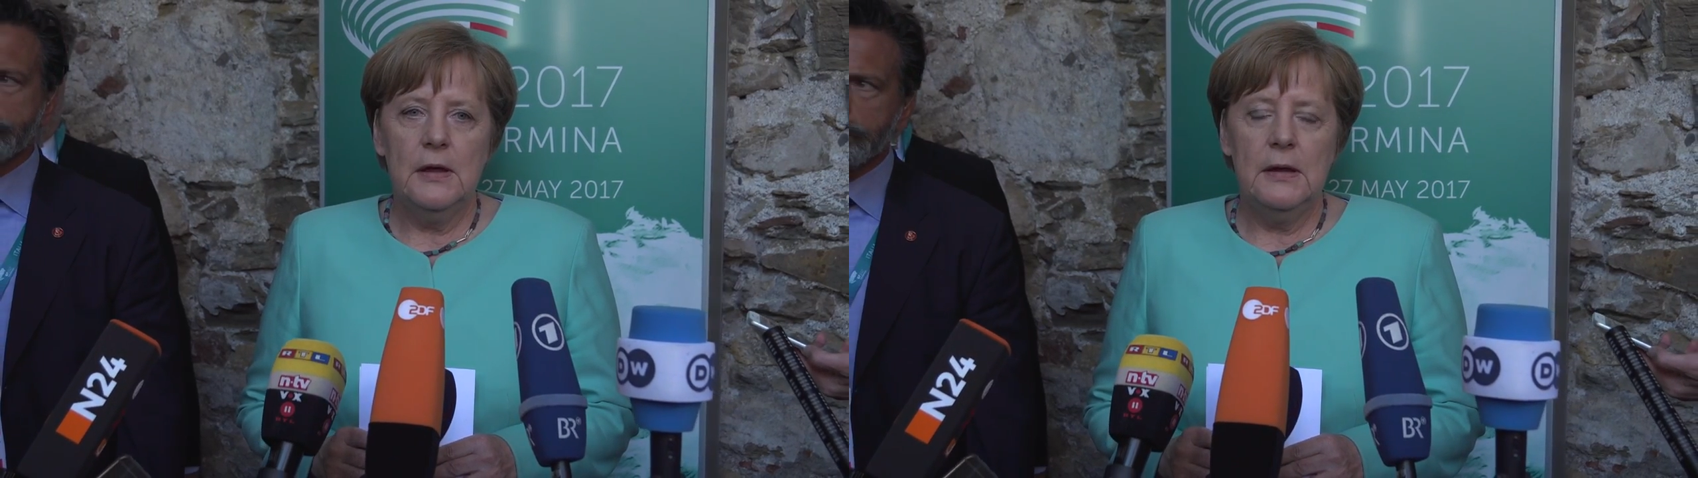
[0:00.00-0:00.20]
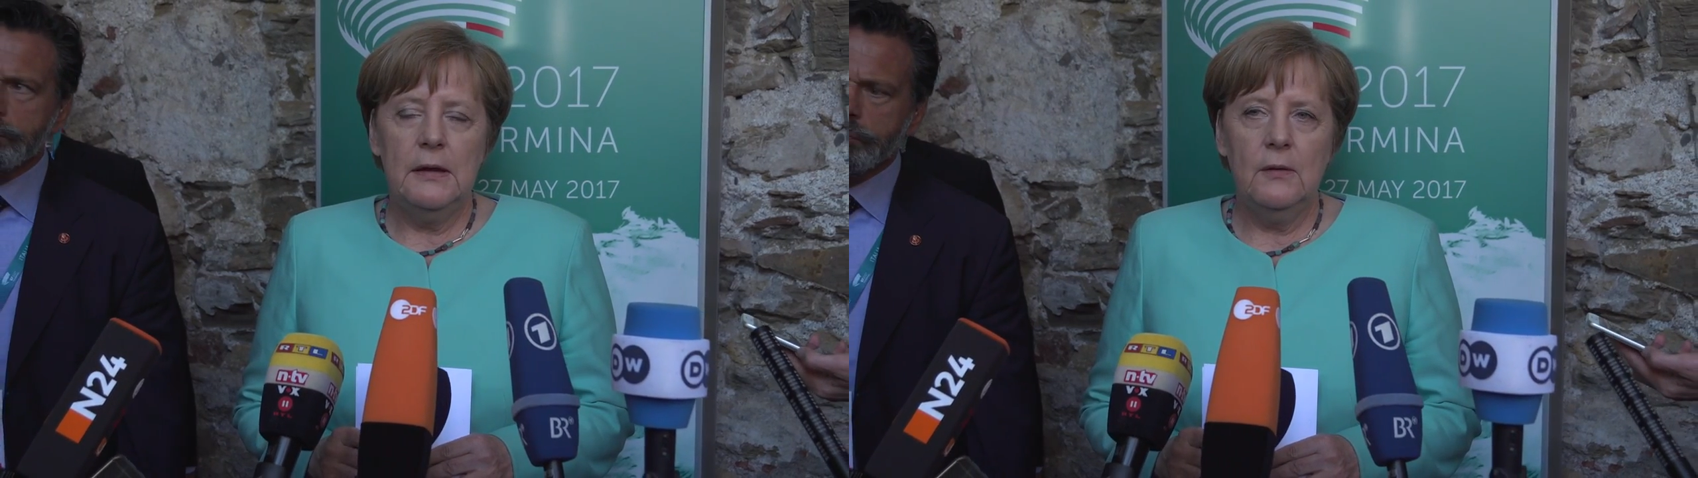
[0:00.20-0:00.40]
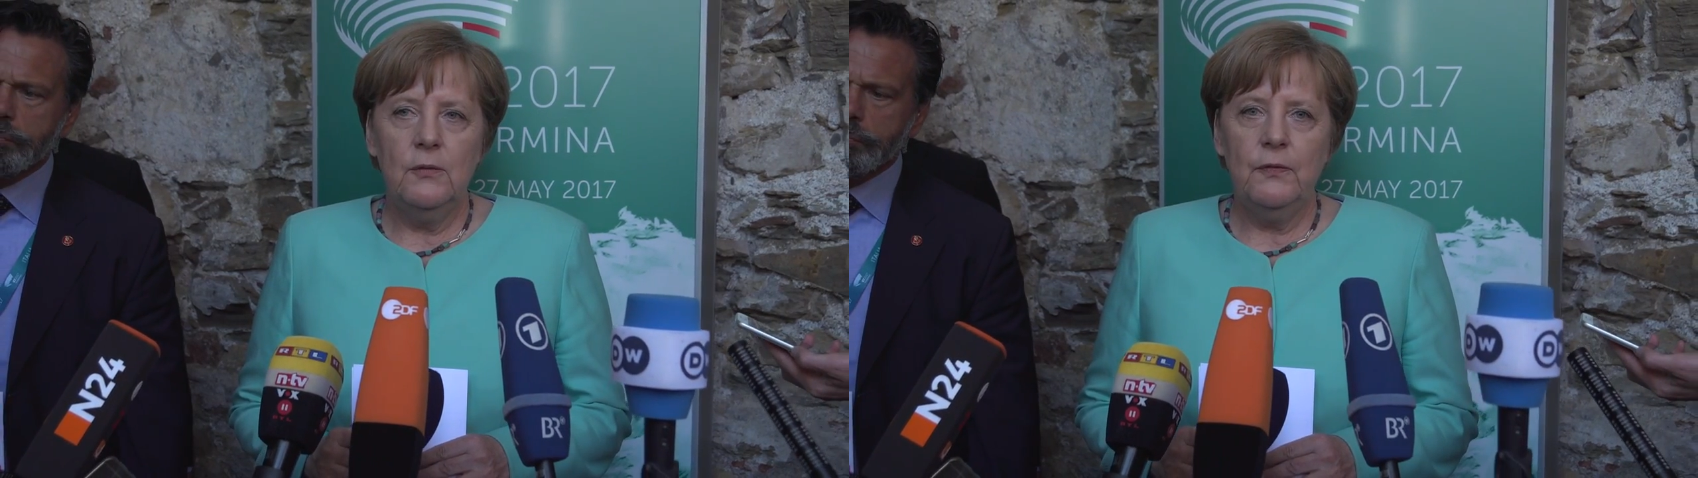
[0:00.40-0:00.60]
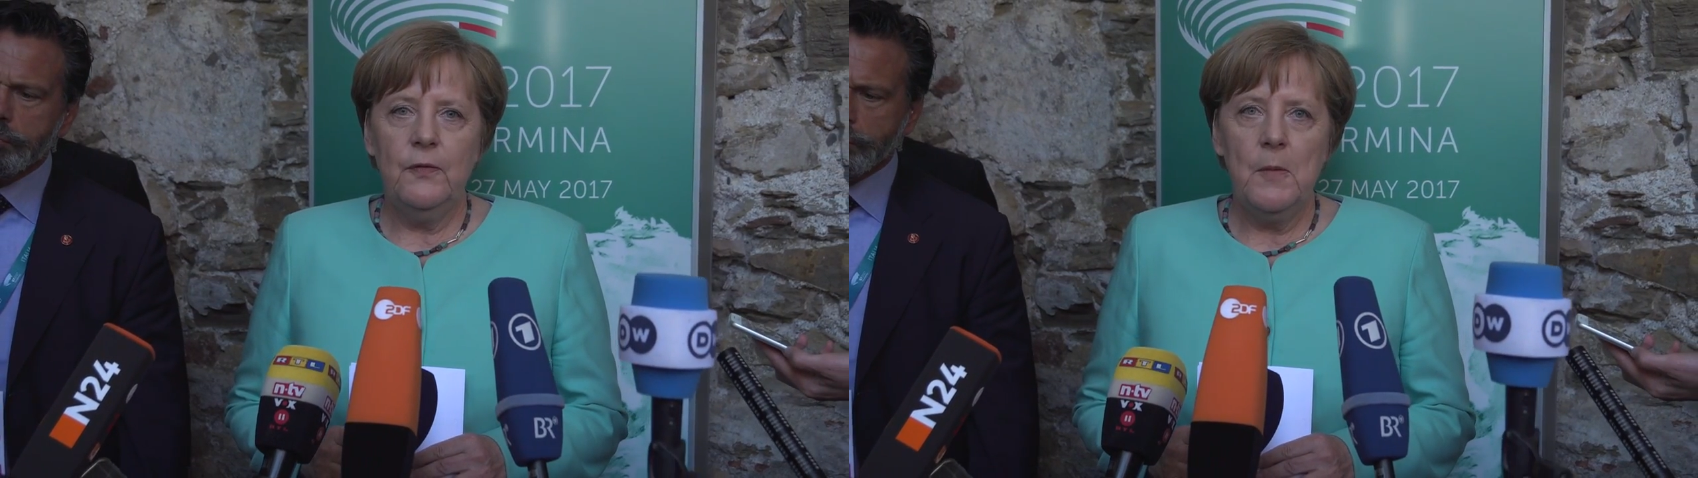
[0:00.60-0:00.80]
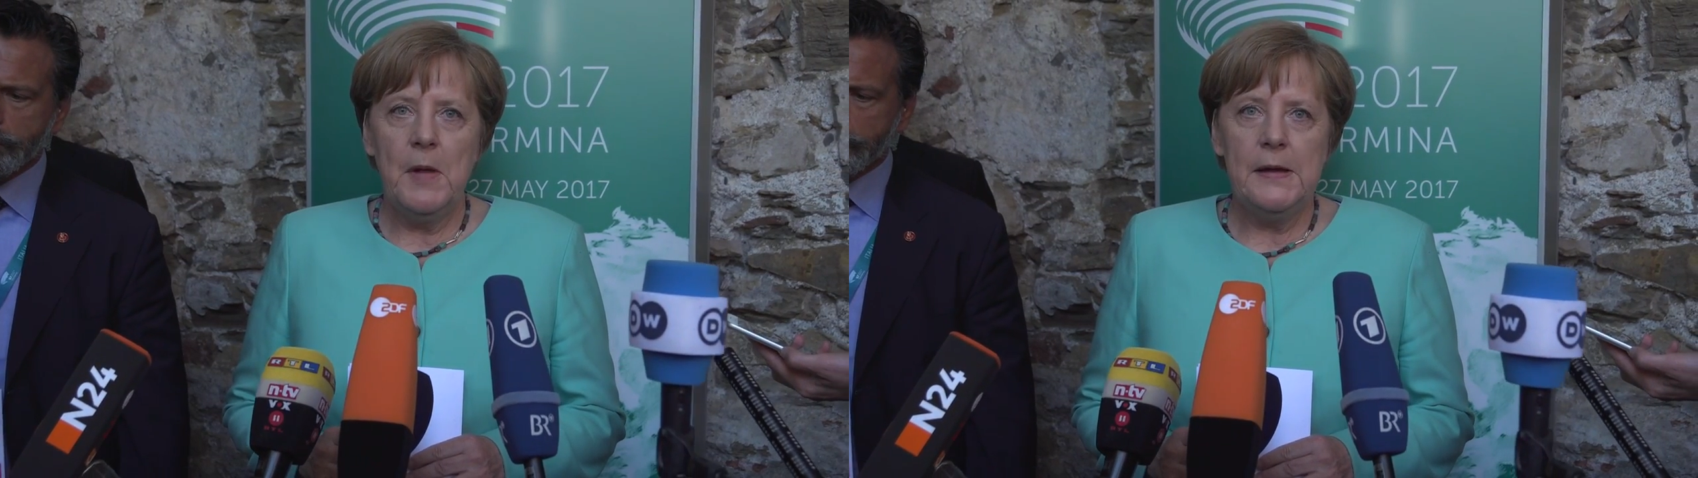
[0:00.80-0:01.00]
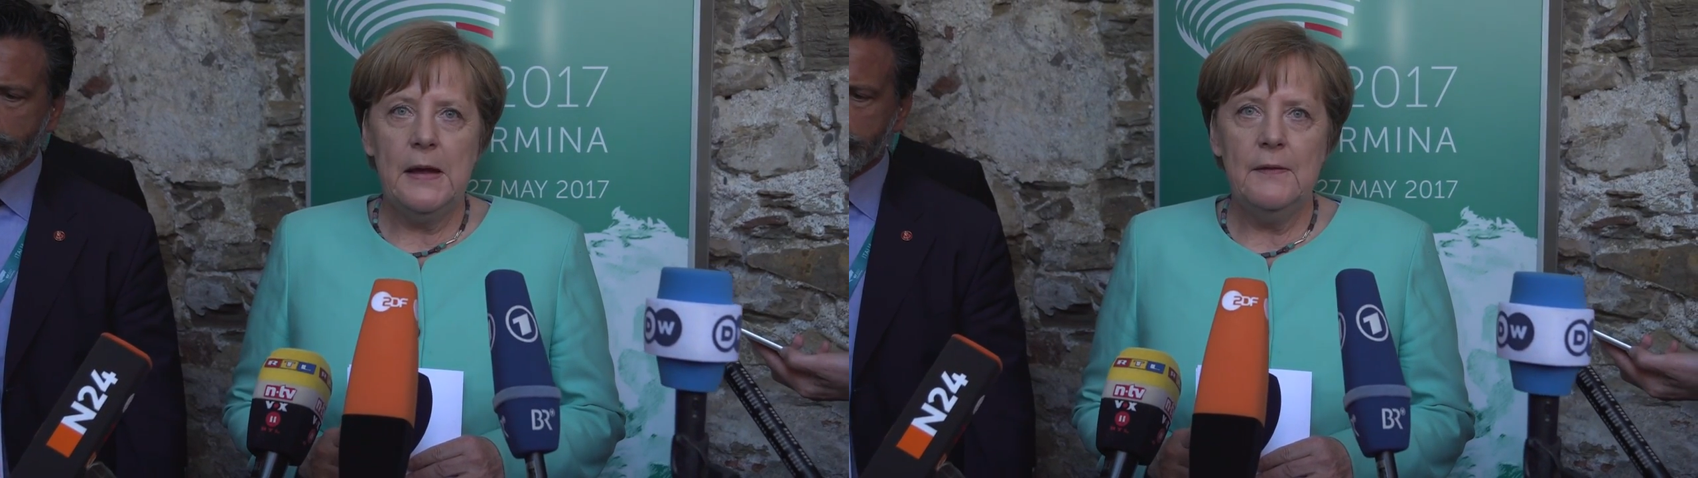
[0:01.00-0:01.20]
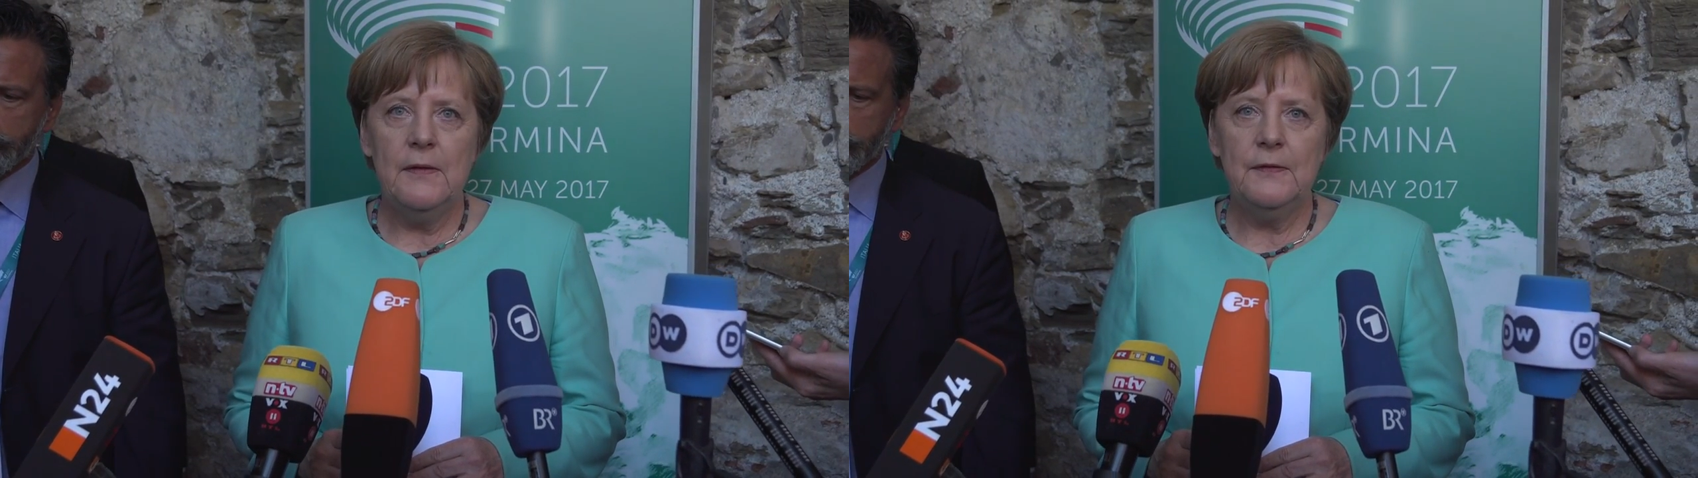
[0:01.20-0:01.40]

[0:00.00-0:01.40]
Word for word: erinnern uns nochmal daran,